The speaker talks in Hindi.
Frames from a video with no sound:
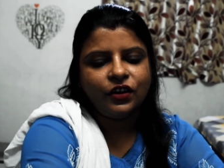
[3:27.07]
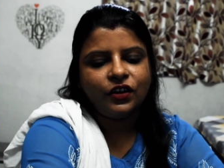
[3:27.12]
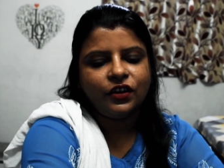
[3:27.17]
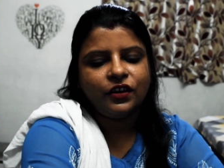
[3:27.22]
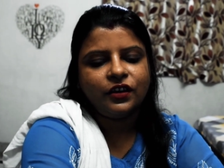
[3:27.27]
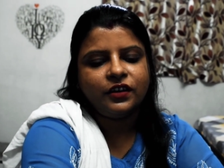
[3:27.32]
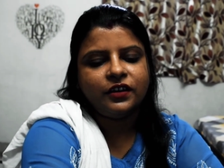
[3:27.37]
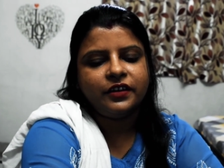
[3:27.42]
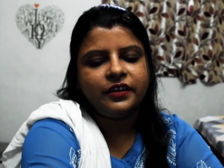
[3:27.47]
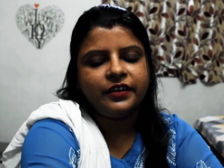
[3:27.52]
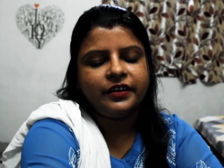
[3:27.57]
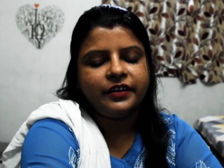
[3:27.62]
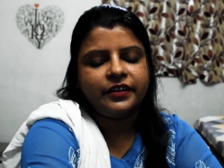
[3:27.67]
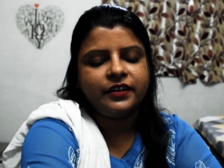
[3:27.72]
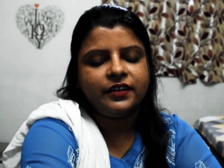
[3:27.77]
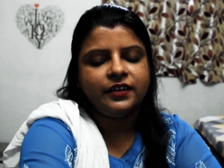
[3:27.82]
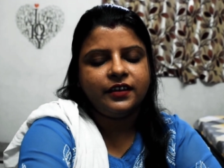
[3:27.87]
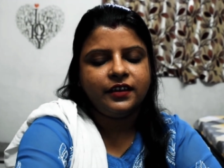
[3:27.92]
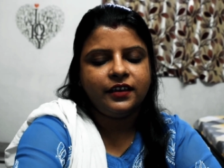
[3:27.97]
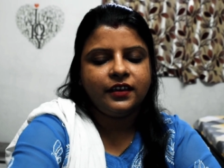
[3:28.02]
और
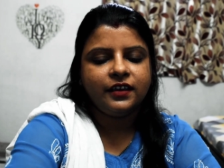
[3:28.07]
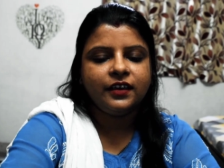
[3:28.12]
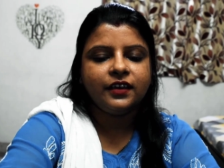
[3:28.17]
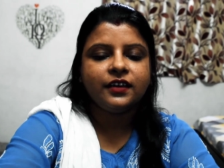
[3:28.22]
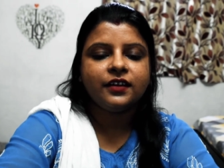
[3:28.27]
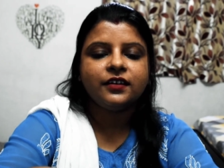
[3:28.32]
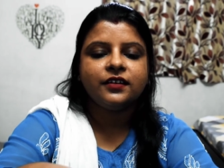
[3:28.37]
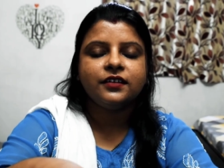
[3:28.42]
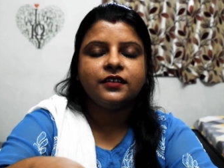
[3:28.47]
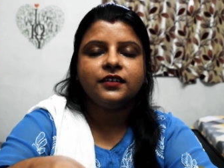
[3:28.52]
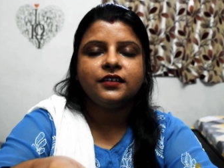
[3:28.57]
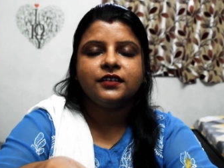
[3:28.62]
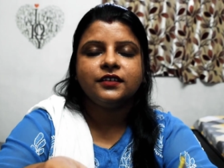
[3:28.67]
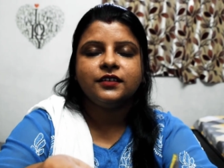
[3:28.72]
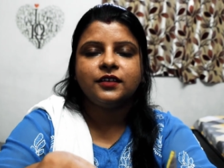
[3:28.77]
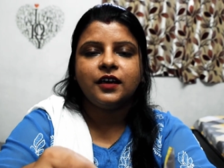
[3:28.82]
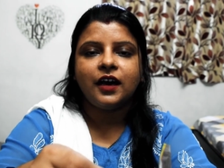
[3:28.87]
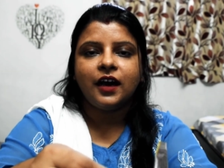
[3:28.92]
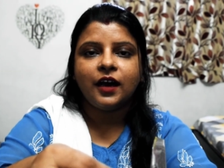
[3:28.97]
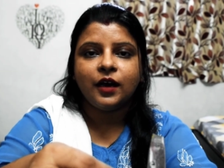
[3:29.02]
एक
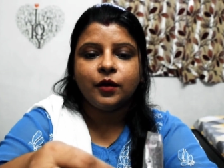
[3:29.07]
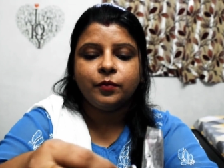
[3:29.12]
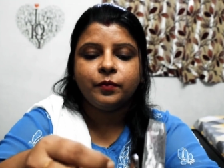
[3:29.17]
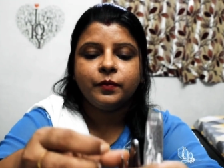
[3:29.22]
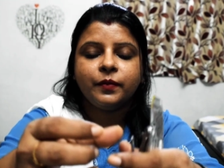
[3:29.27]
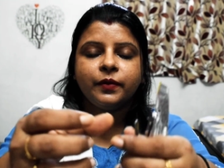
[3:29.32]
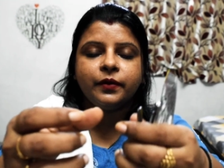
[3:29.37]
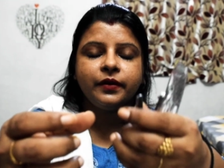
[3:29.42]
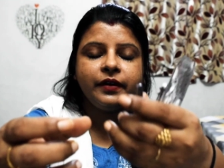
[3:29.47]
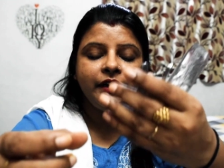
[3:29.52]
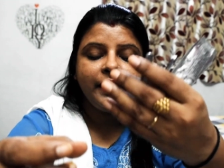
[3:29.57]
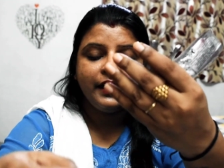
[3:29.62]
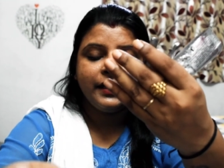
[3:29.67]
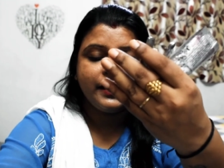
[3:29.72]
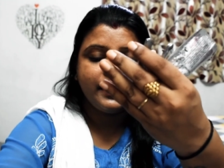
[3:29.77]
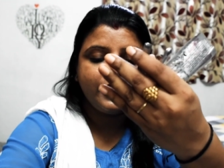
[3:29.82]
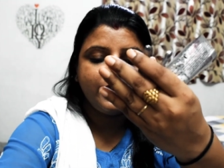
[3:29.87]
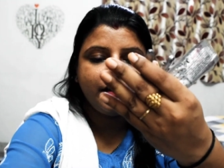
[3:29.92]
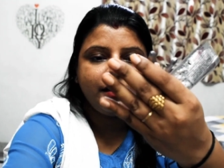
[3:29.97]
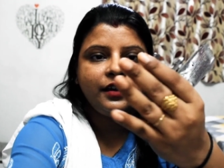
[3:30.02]
आप नेल
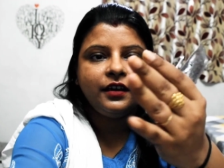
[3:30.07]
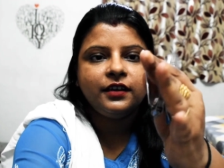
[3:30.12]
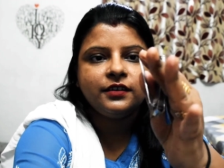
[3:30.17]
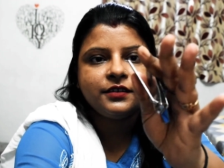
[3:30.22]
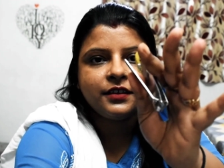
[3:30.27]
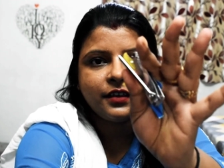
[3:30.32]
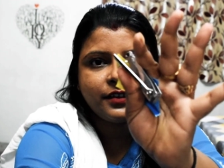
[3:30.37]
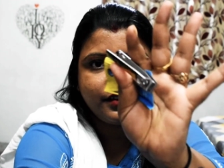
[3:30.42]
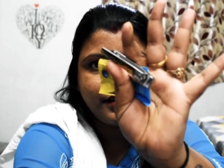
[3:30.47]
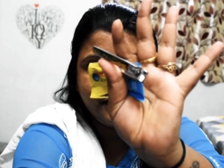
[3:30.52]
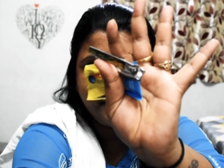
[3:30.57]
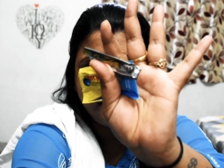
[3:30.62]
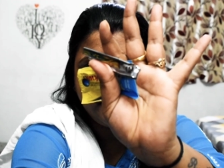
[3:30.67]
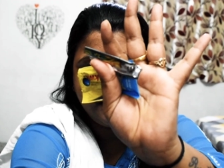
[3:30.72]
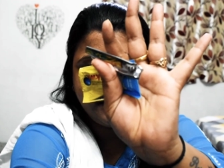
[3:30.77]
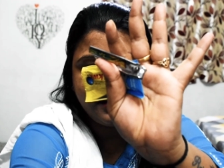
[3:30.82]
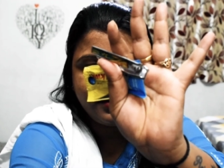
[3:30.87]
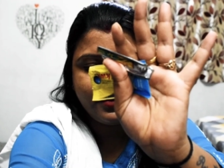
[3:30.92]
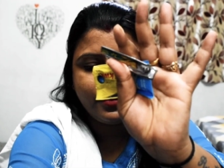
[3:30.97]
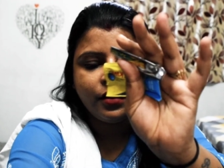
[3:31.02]
कटर ले सकते
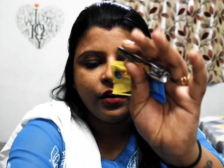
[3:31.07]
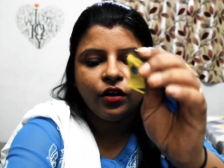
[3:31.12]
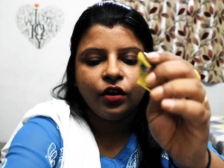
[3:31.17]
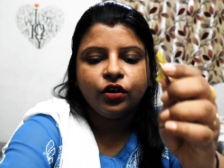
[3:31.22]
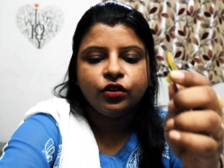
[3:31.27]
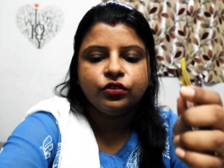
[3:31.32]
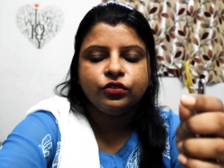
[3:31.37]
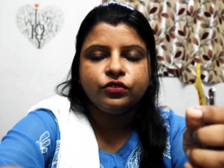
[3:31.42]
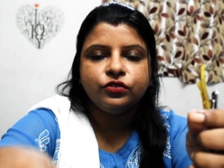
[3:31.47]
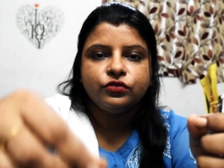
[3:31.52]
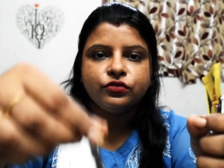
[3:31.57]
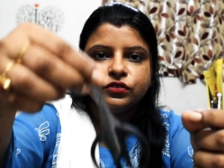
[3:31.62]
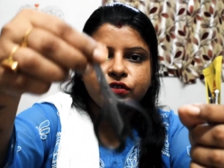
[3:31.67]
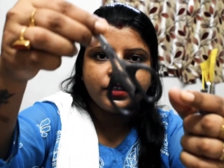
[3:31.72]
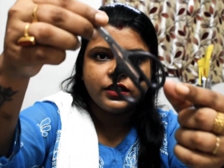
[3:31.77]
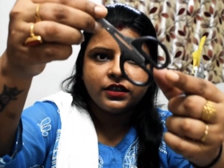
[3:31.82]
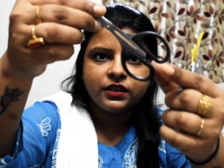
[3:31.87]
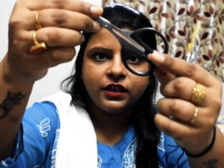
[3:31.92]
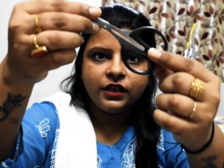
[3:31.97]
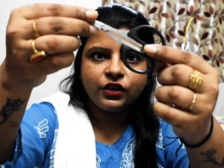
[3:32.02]
हैं
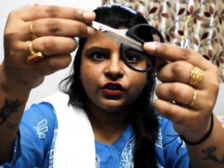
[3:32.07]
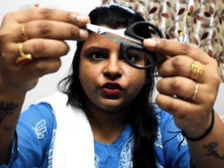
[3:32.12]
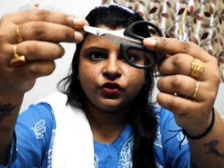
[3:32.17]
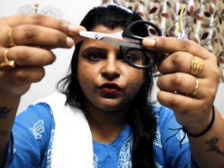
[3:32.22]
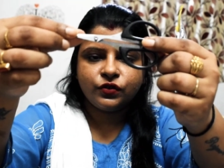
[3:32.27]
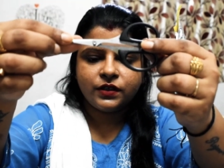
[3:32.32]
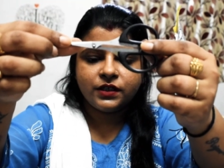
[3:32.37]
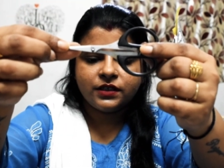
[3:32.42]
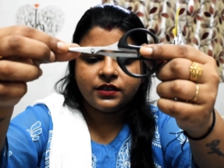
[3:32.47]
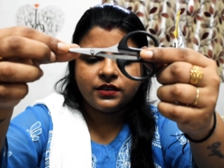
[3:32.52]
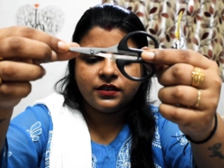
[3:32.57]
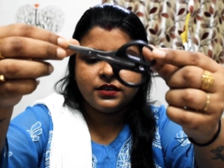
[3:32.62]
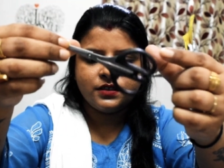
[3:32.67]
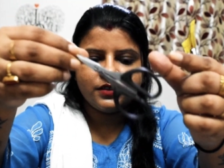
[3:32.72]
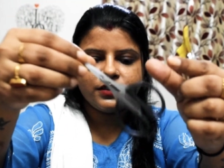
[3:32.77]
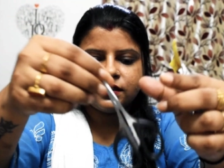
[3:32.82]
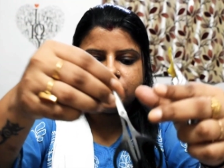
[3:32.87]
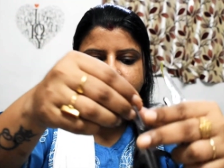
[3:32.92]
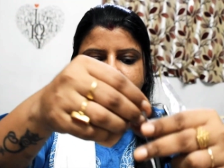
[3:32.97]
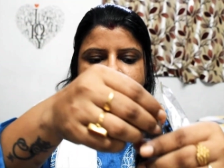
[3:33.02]
दूसरा एक छोटा
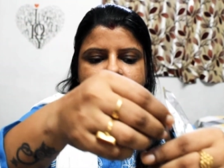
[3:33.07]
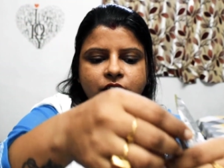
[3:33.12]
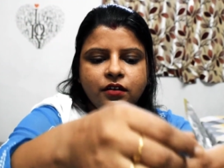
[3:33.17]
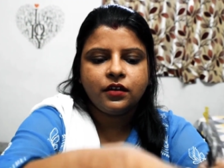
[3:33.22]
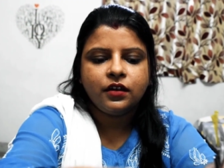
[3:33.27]
सीजर